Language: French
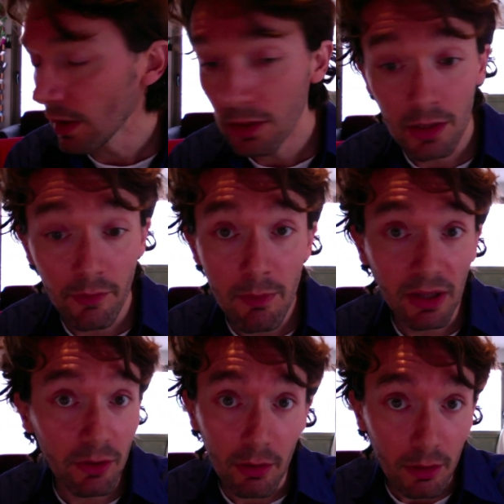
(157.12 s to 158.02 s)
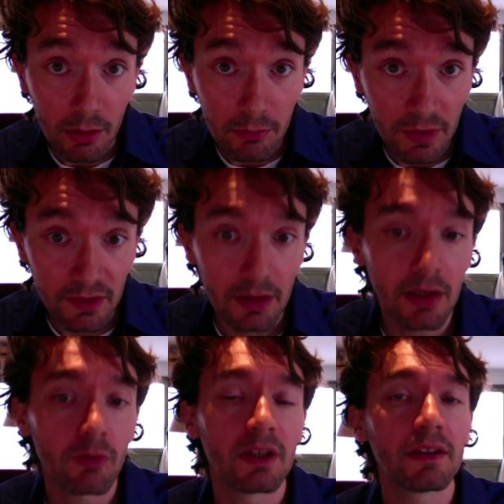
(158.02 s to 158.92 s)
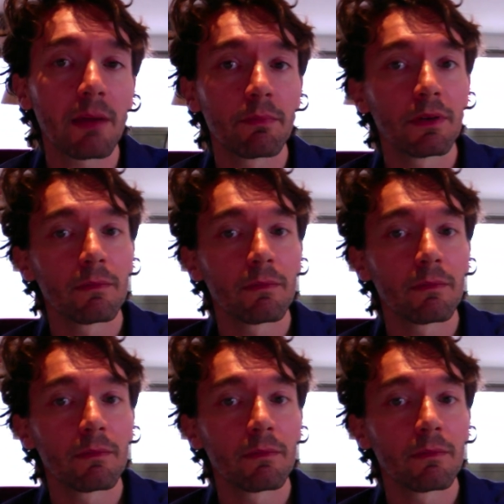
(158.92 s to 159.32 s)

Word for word: Ils n'avaient pas tort, mais ce n'était qu'une étape.